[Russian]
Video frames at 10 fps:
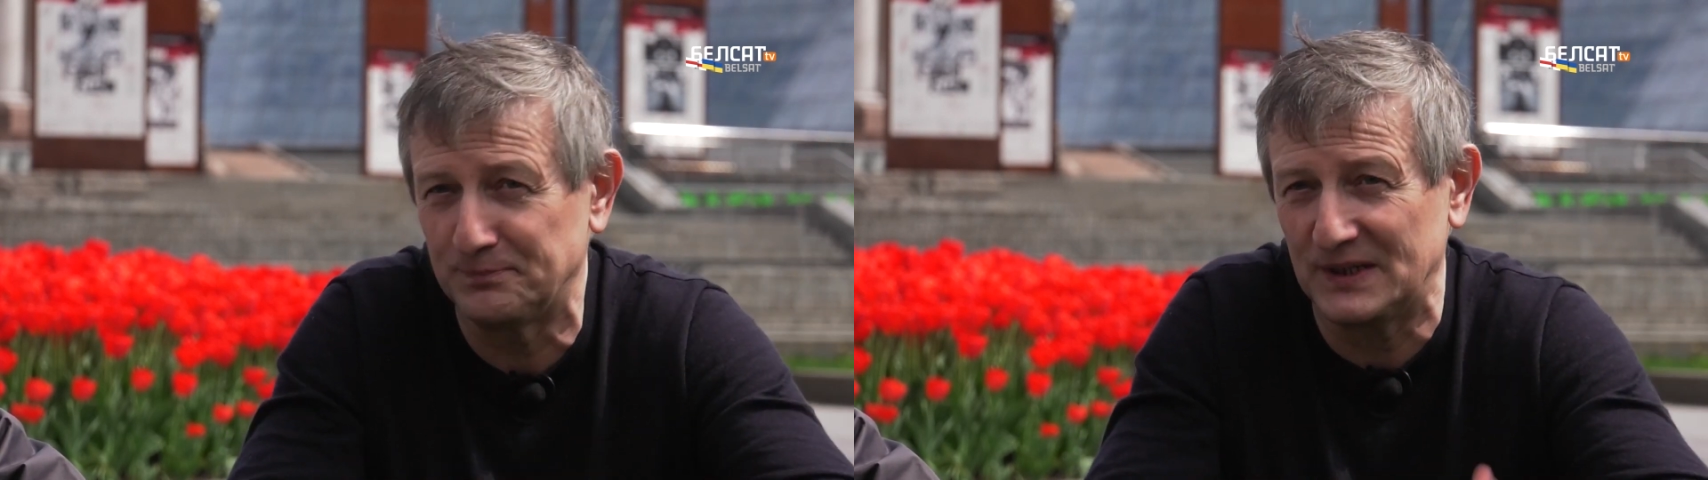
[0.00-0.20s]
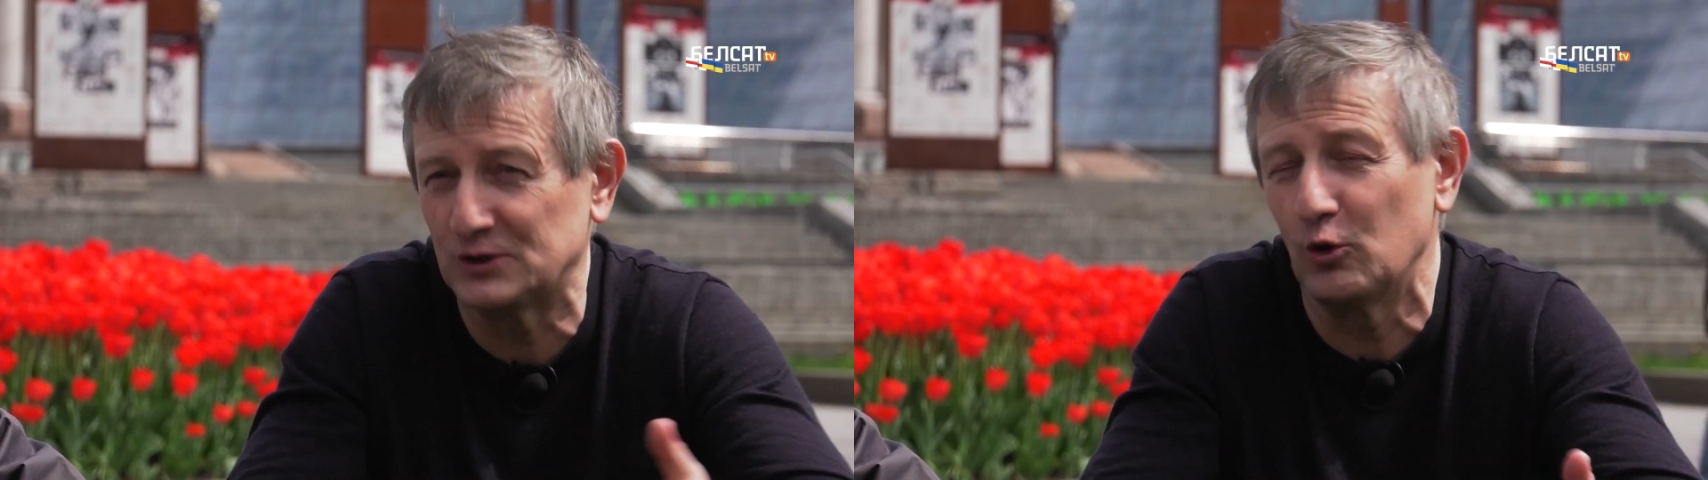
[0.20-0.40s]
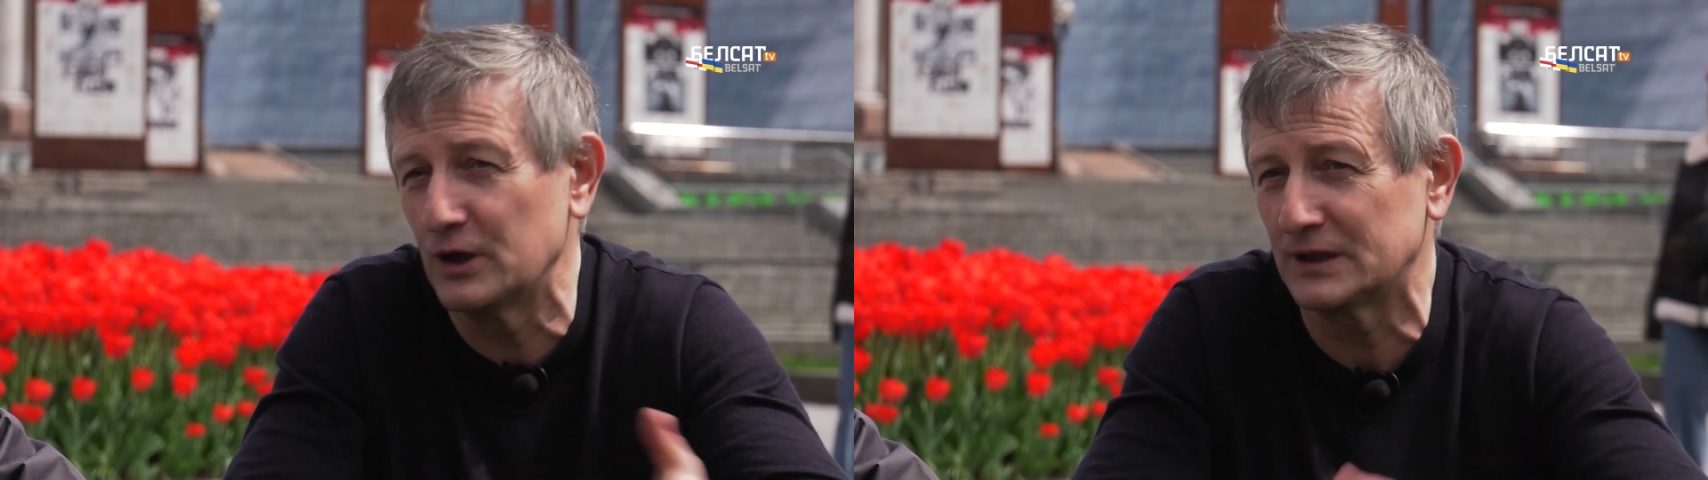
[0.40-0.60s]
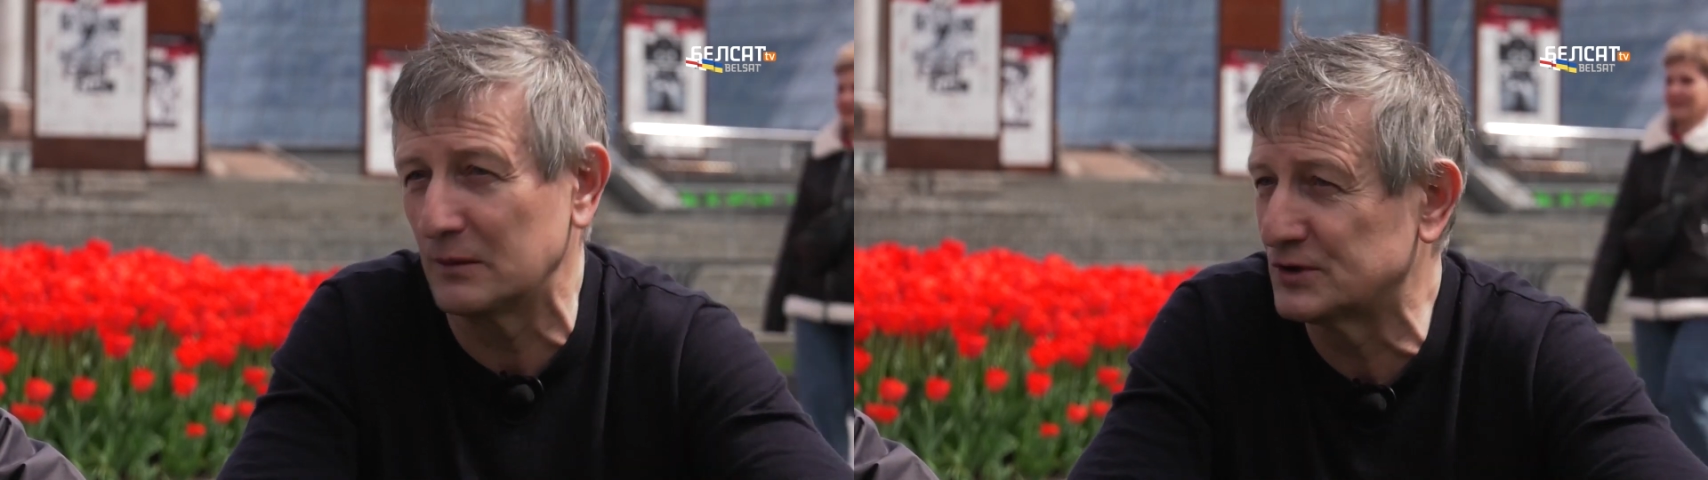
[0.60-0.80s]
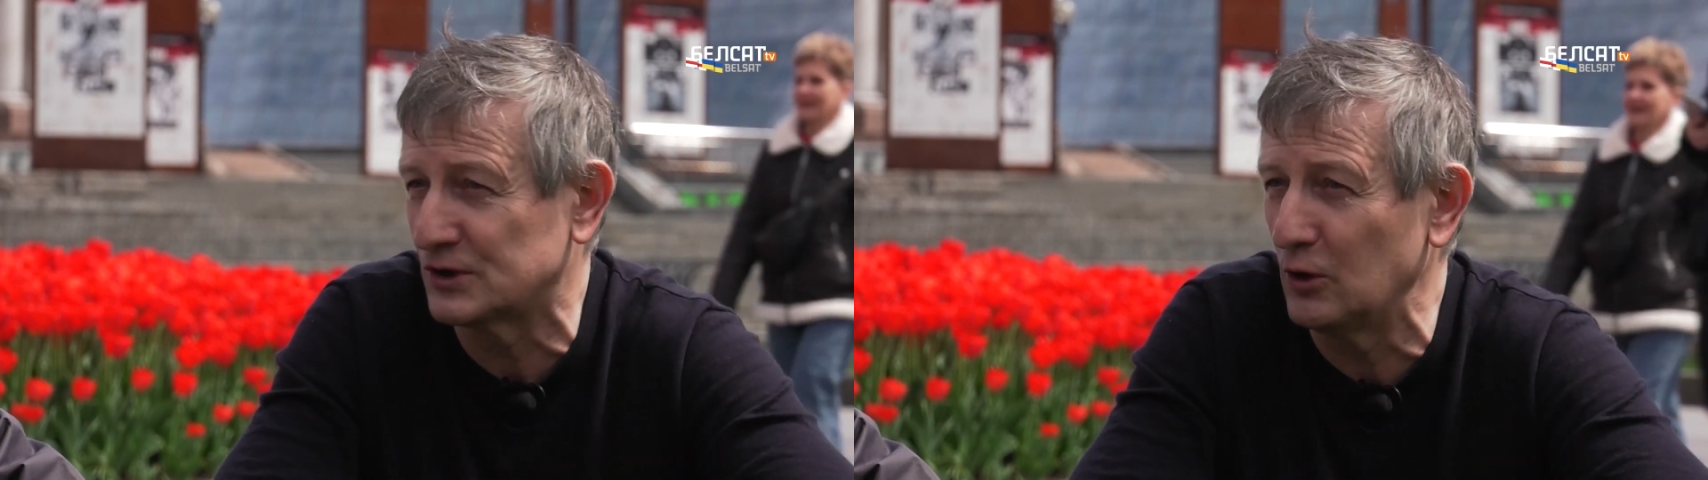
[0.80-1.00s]
простое
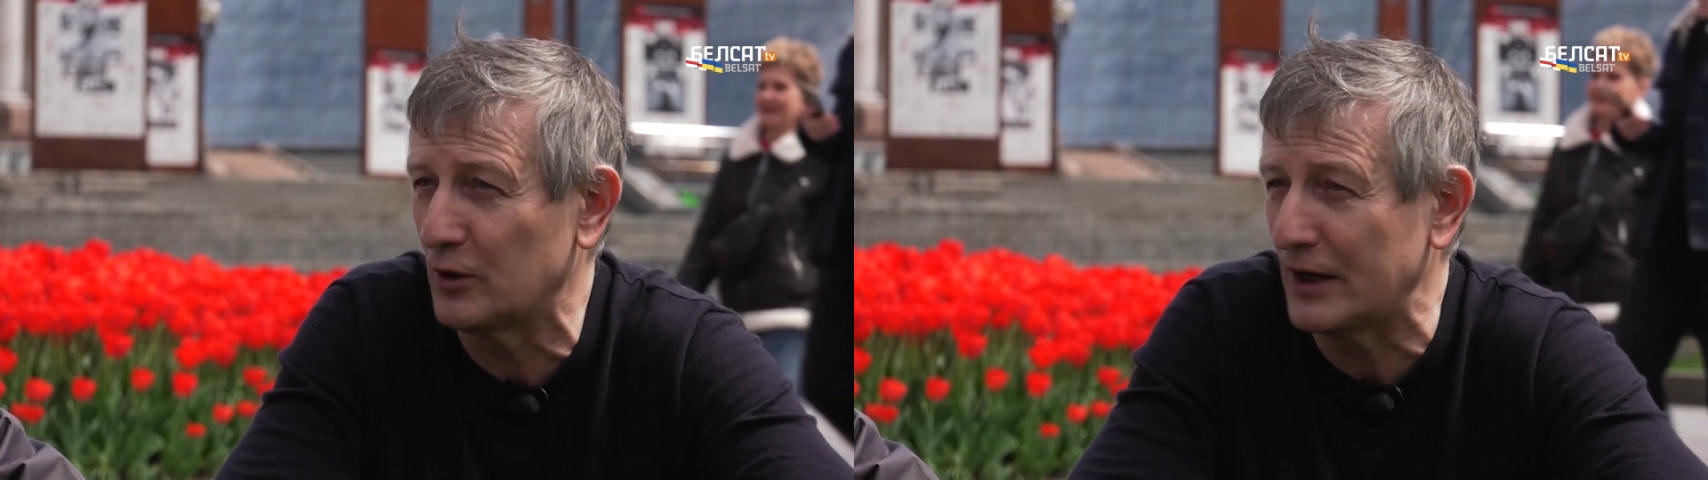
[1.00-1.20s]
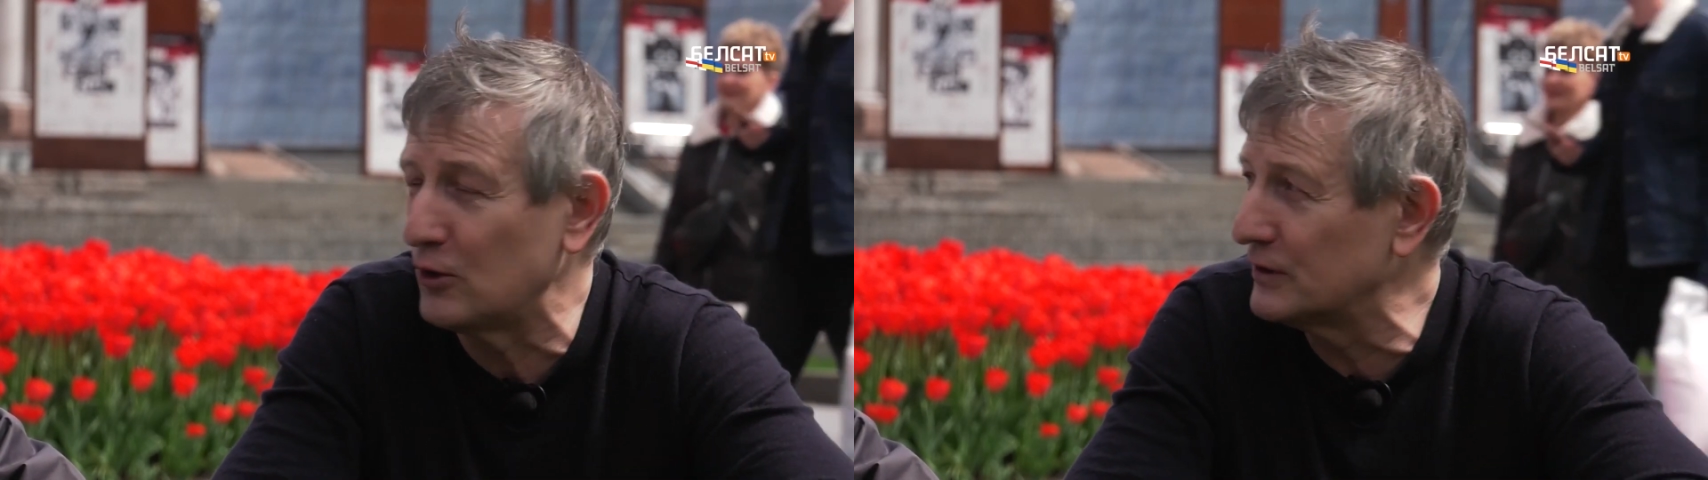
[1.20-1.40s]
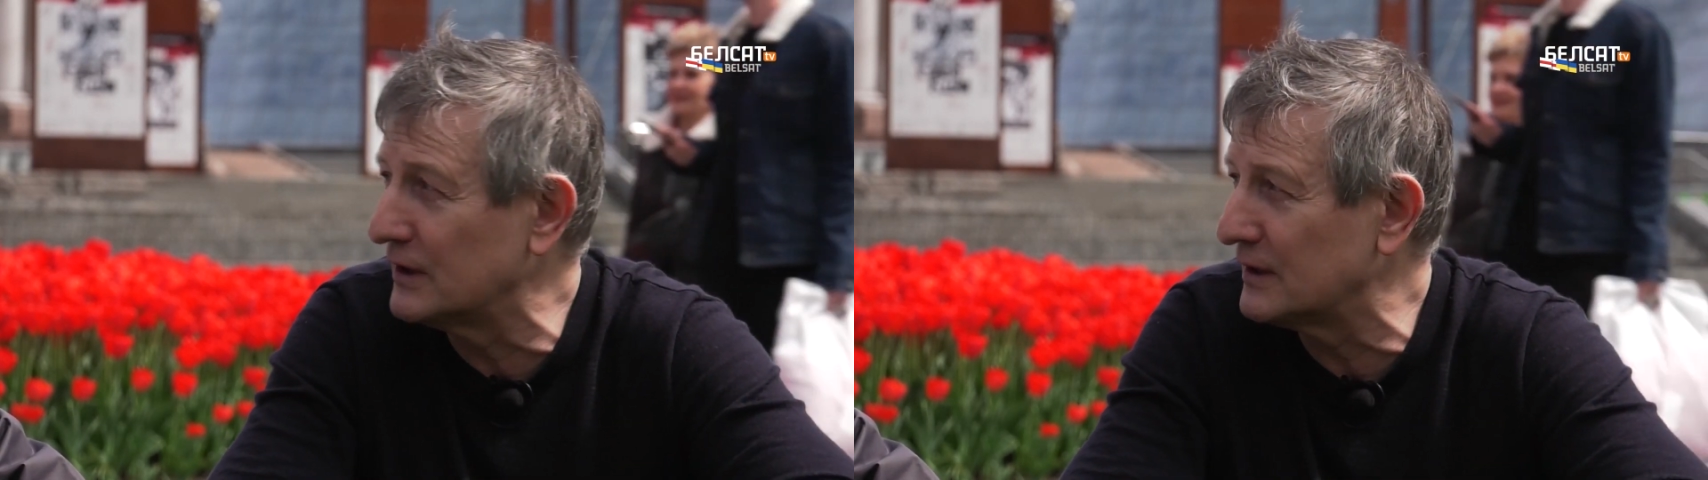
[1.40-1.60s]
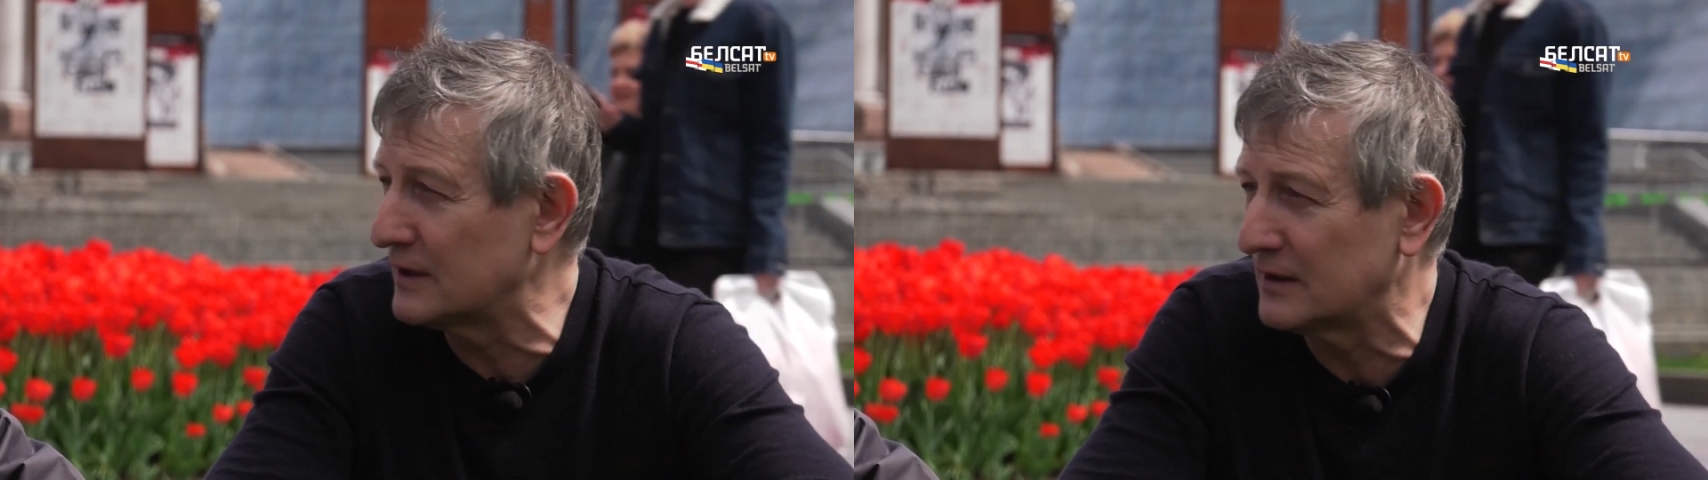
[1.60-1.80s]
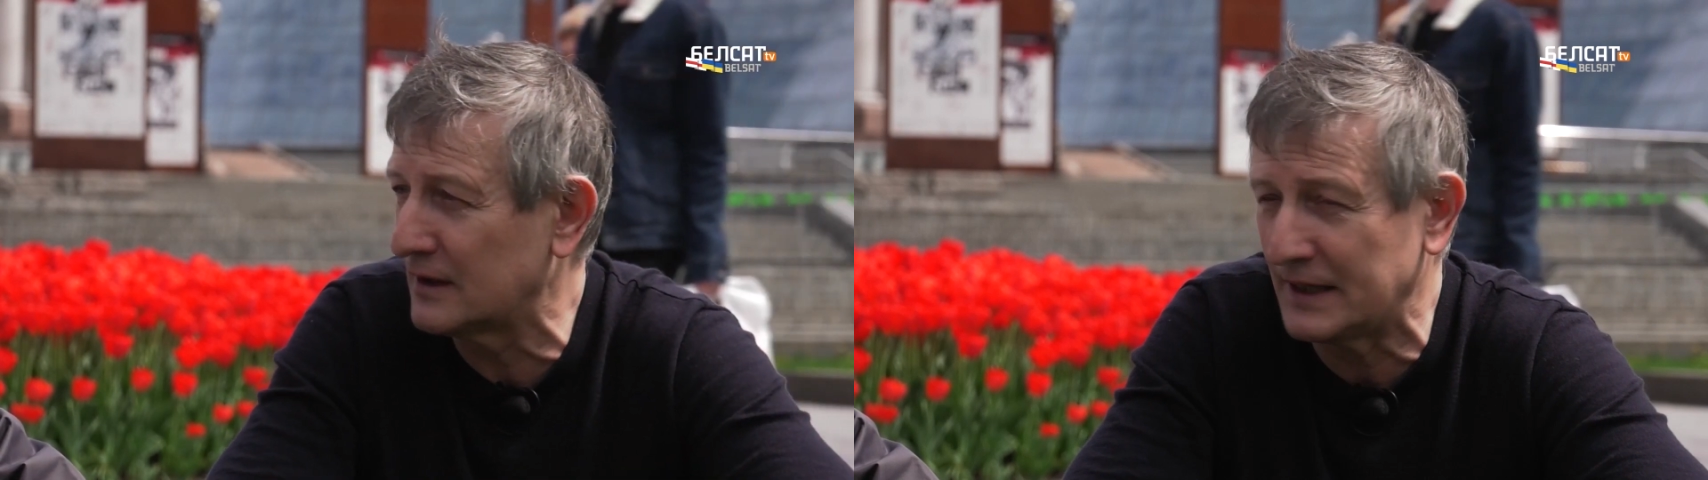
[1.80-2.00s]
там жило район и э,